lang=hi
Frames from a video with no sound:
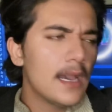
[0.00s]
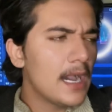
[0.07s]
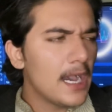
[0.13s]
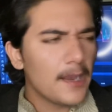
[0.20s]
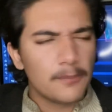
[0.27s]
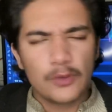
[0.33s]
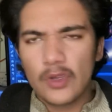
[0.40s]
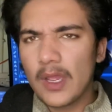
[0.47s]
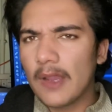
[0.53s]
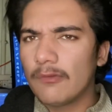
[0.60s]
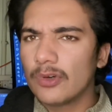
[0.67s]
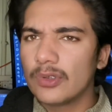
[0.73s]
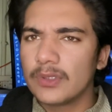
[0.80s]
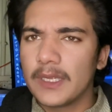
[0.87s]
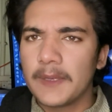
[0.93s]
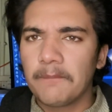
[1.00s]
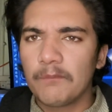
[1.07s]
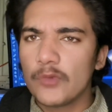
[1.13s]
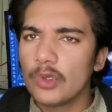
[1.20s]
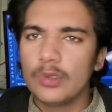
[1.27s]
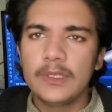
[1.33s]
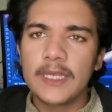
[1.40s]
आप जो है वो उन्हें
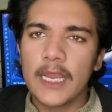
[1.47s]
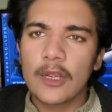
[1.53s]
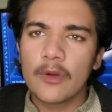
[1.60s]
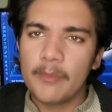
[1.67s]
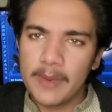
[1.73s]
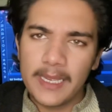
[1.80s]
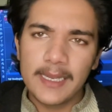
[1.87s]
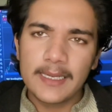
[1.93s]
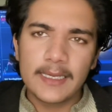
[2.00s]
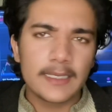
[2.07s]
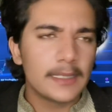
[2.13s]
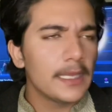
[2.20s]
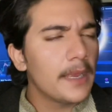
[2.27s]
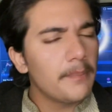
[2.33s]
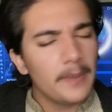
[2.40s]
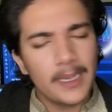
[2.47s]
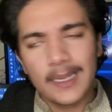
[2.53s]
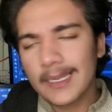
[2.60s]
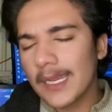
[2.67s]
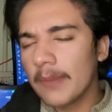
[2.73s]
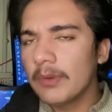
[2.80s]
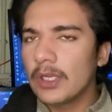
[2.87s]
जूलिया को मेल करते हैं मेल
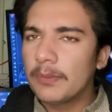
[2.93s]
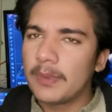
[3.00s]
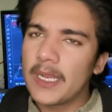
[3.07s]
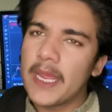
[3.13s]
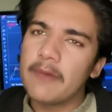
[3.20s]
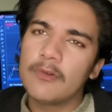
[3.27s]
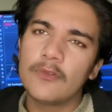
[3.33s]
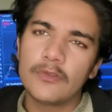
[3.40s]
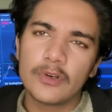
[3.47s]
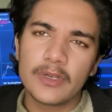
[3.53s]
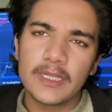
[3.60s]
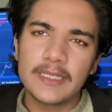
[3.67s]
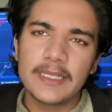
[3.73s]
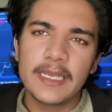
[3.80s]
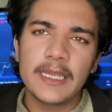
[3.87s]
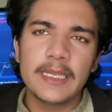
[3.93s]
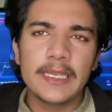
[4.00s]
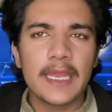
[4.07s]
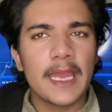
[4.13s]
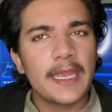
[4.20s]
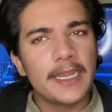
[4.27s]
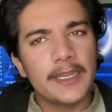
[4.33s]
का भी रिप्लाई वो फौरन दे रही
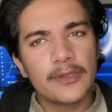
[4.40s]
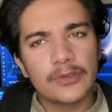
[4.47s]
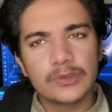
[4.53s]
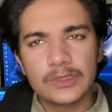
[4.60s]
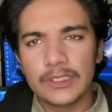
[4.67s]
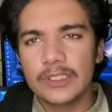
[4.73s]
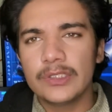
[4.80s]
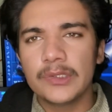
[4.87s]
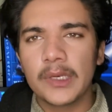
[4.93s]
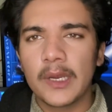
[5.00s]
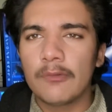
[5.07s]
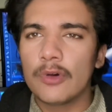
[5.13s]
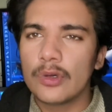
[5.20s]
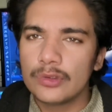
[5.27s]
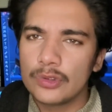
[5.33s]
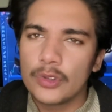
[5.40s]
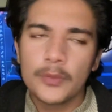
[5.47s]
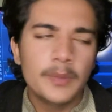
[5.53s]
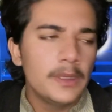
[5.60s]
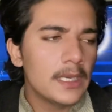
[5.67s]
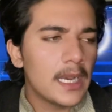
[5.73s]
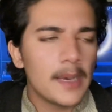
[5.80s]
है ए टू जी जो है वो जो
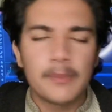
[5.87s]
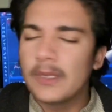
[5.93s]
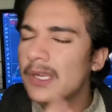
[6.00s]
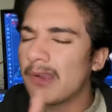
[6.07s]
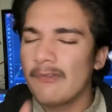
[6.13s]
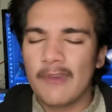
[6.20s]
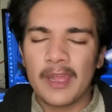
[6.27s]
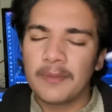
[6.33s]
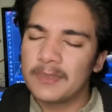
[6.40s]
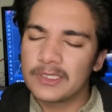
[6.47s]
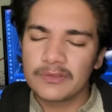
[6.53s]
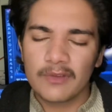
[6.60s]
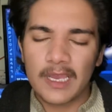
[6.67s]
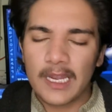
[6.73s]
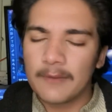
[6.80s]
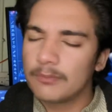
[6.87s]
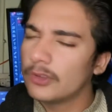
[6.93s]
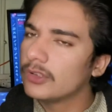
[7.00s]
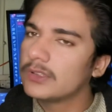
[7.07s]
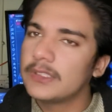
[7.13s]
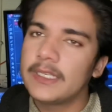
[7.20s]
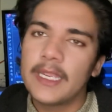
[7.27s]
भी आपने रिक्वायरमेंट्स वगैरह
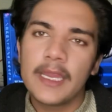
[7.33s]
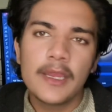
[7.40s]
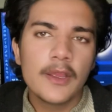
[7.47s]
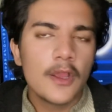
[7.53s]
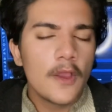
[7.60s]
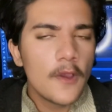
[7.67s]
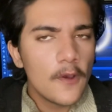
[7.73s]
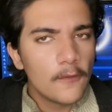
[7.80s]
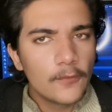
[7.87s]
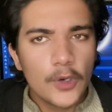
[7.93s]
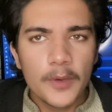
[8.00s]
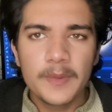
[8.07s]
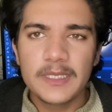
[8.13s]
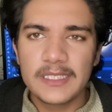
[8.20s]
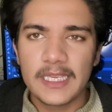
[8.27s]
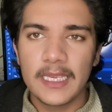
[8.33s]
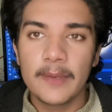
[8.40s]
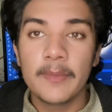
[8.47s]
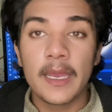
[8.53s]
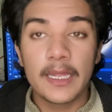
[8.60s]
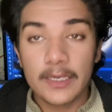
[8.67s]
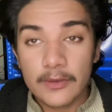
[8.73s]
पूछनी है वो भी सेम
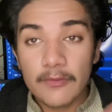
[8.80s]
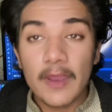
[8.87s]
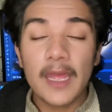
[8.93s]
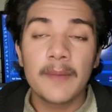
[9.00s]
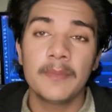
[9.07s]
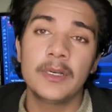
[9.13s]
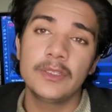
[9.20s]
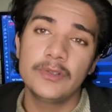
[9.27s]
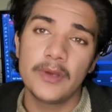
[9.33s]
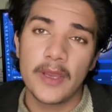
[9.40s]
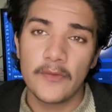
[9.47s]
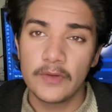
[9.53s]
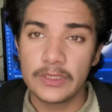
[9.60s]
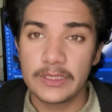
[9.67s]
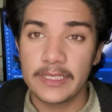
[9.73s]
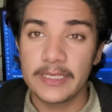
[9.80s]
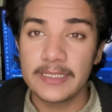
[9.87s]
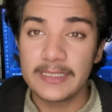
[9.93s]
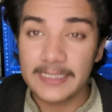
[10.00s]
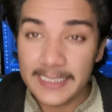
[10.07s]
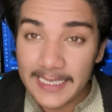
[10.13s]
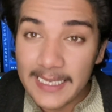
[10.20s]
है रिक्वायरमेंट जो है वो चेंज
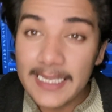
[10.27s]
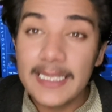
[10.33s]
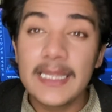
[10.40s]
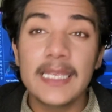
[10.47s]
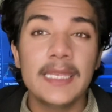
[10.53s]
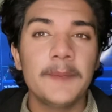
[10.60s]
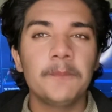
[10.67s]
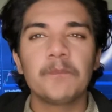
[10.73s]
की थी